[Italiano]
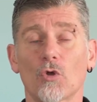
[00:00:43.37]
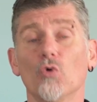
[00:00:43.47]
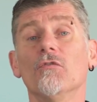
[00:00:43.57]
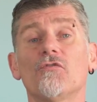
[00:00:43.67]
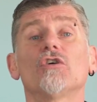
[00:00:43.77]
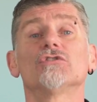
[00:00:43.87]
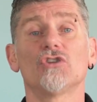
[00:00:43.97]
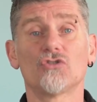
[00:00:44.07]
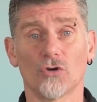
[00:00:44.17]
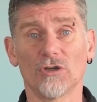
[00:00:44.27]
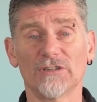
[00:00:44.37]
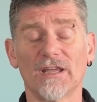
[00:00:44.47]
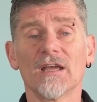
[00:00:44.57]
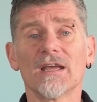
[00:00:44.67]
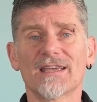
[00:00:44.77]
Un
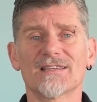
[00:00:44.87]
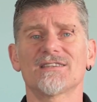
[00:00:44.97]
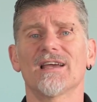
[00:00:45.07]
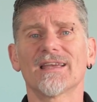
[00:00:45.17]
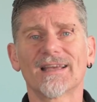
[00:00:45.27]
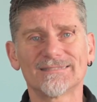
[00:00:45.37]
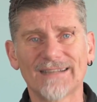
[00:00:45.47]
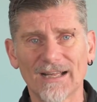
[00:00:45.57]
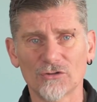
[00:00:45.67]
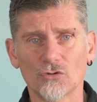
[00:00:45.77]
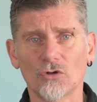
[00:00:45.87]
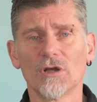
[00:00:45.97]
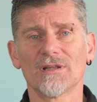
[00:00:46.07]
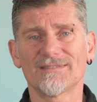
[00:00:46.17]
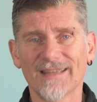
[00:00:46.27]
fornitore che sia in grado
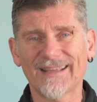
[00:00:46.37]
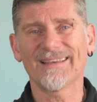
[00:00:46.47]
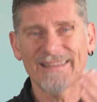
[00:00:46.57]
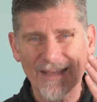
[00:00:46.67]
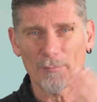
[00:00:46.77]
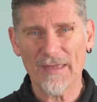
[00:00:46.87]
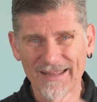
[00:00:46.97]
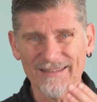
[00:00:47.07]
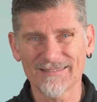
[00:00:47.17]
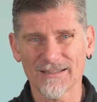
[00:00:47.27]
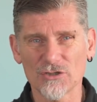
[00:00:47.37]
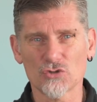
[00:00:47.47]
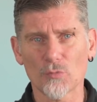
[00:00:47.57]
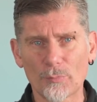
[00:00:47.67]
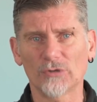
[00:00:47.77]
tecnicamente di
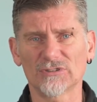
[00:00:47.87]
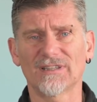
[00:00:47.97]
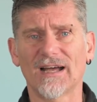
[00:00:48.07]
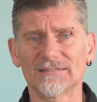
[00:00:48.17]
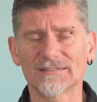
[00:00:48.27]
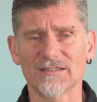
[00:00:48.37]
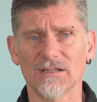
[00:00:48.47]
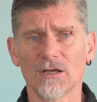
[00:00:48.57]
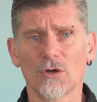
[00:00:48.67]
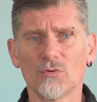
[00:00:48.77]
supportarti,